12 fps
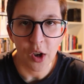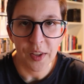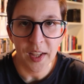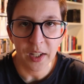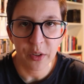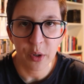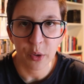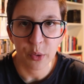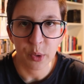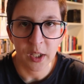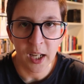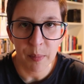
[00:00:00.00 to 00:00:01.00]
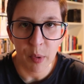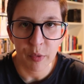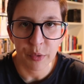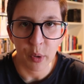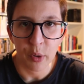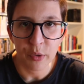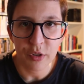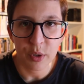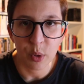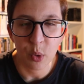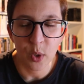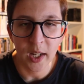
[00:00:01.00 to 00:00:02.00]
Un acteur de Game of Thrones
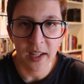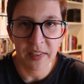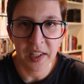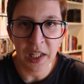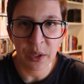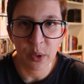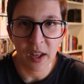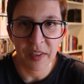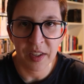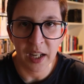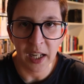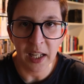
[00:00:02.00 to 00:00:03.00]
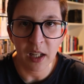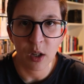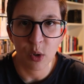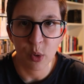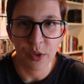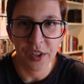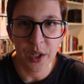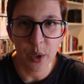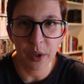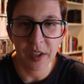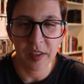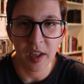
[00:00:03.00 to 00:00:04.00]
au casting de la série Le
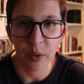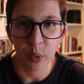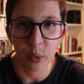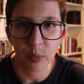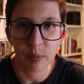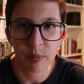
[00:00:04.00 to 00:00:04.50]
Seigneur des Anneaux.